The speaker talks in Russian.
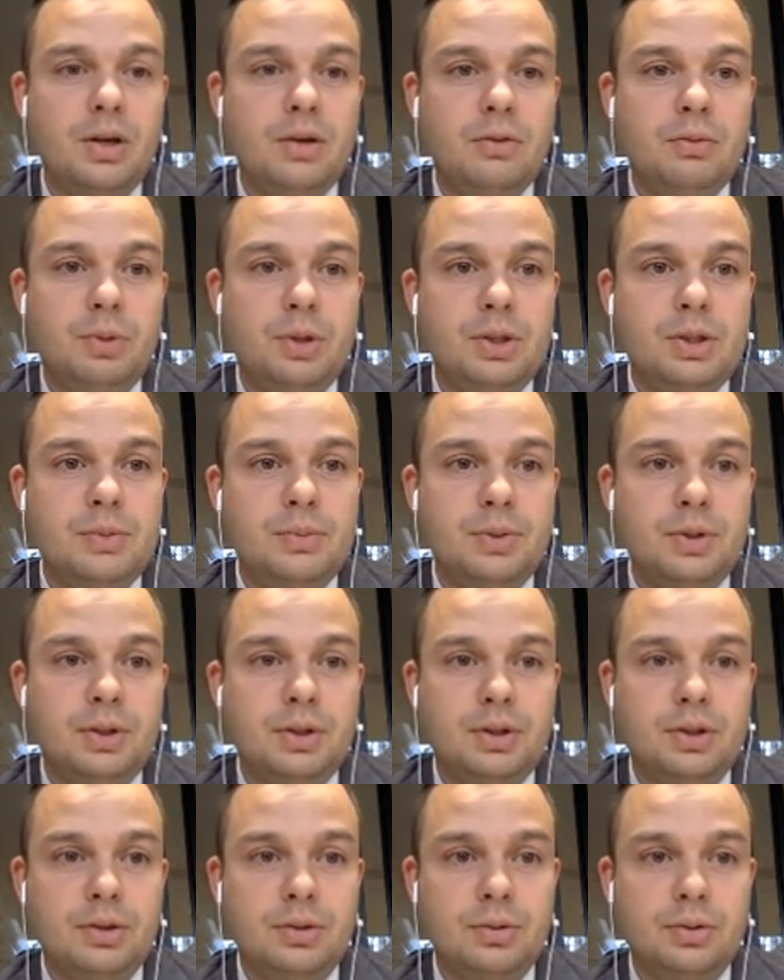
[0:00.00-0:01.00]
В принципе,
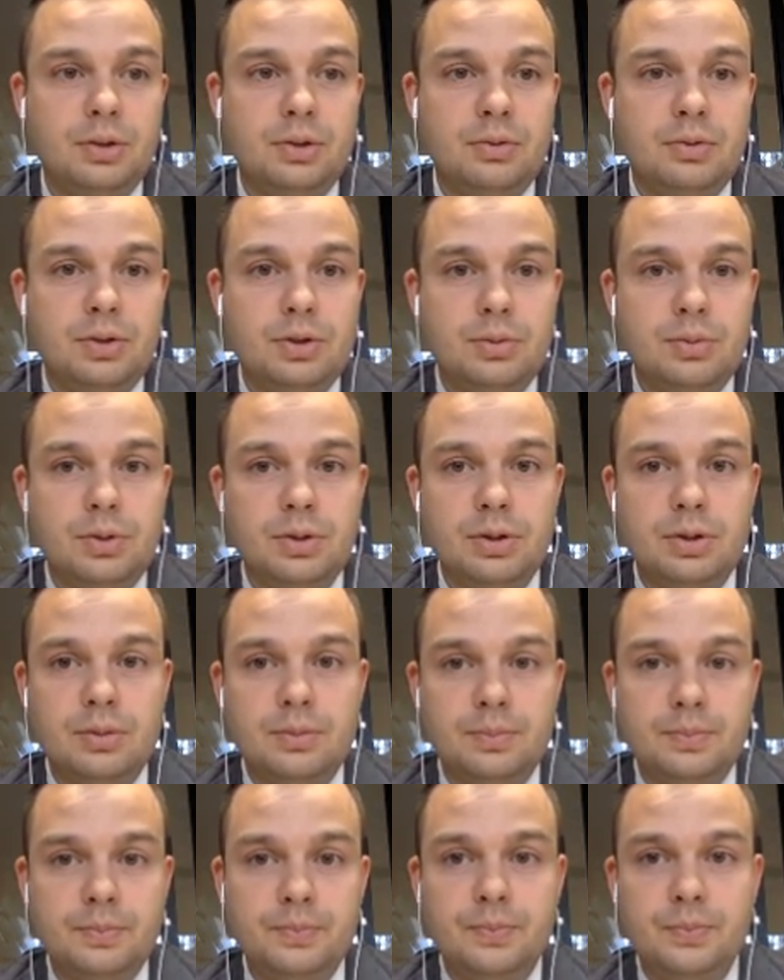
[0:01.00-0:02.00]
этой короткой выжимки
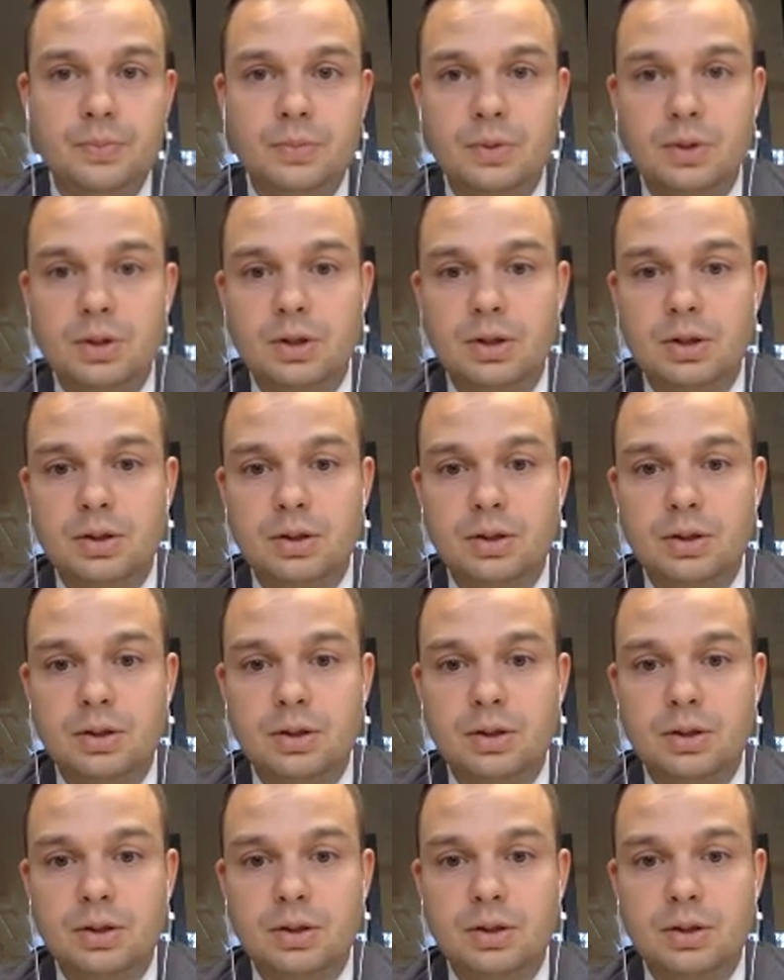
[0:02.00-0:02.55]
э,